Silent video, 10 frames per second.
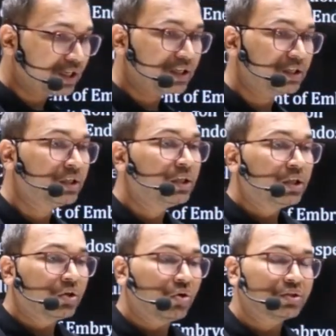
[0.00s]
है
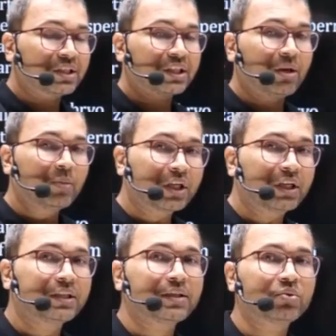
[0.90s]
कौन से
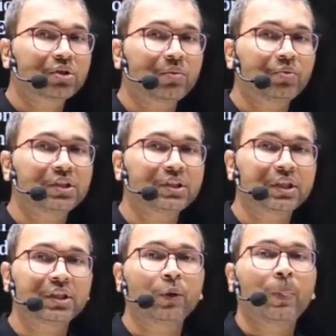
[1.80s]
केमिकल्स है उसके पीछे
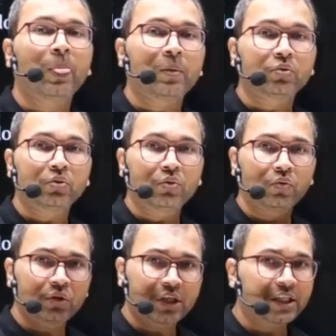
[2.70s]
तो
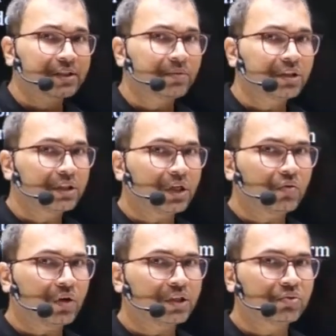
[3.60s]
वो टेक्स्ट में दिया
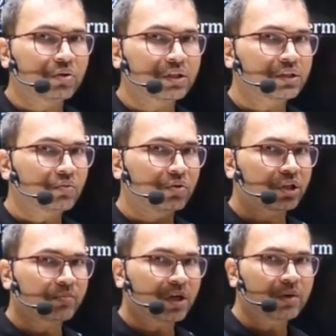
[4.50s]
हुआ है थोड़ा सा वो
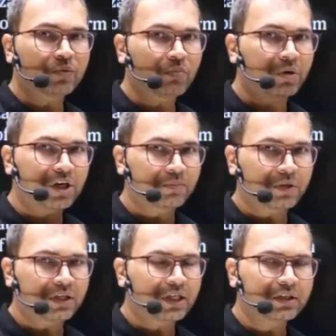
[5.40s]
एक बार आपको पार्ट पढ़ना है